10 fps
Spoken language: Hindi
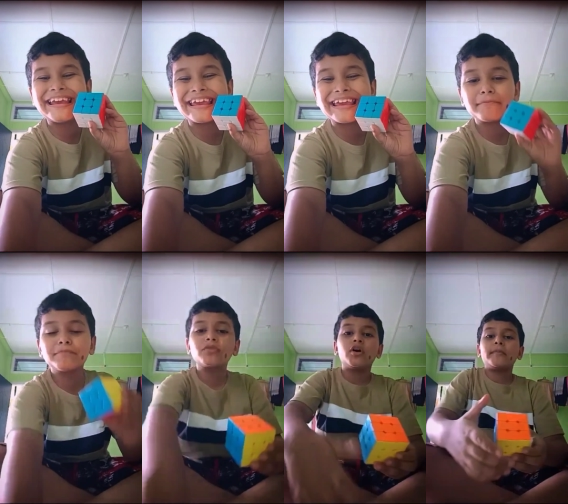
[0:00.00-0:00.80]
ही ही
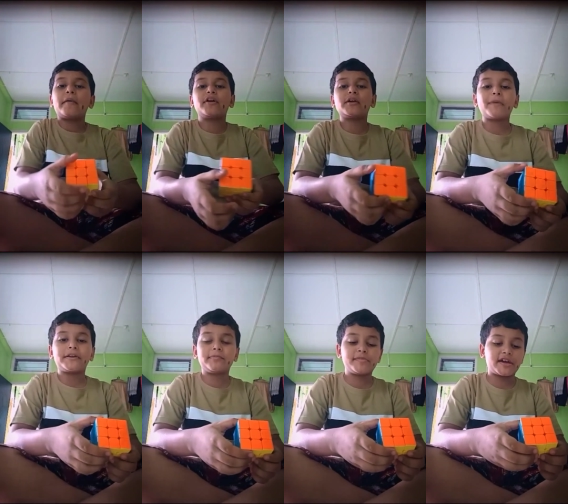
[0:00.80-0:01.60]
और मैं आपको एक
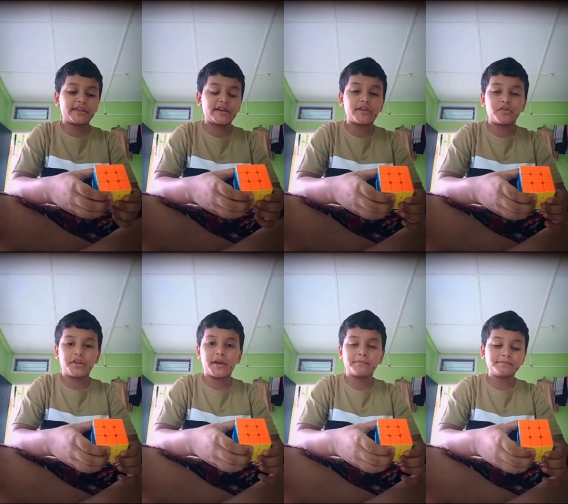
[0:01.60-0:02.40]
पैटर्न बना के दिखाता हूँ
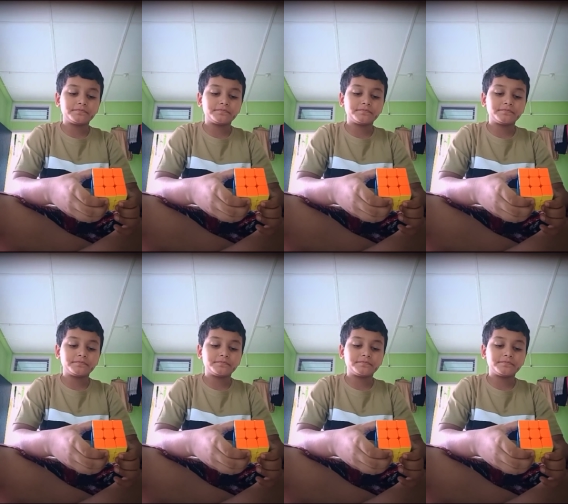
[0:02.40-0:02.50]
ठीक है